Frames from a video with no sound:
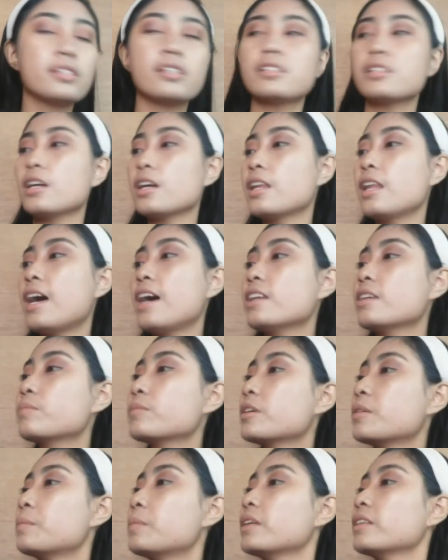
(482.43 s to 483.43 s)
Basta sa ilalim
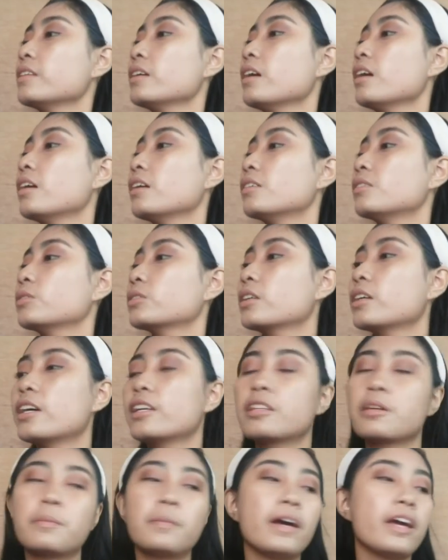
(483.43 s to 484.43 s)
ng mata.
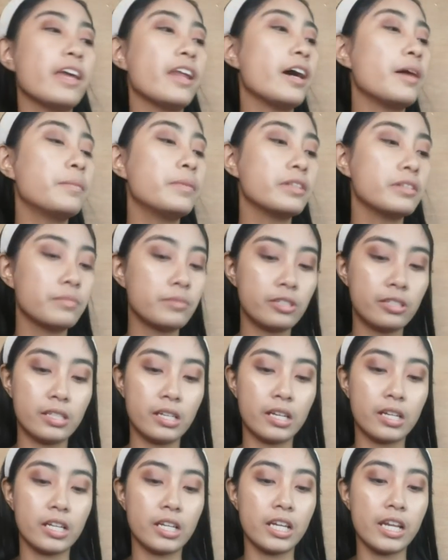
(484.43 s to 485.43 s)
Huwag natin pahirapan ito
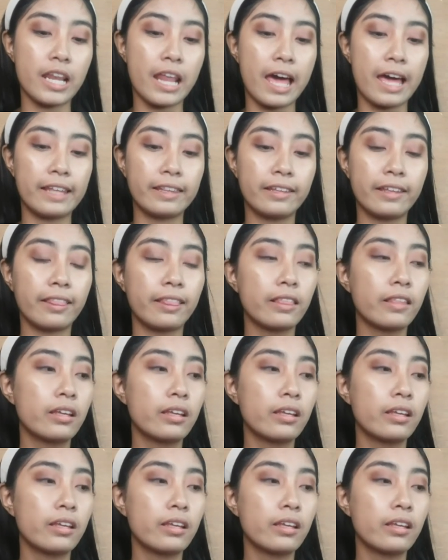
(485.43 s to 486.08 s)
sarili natin.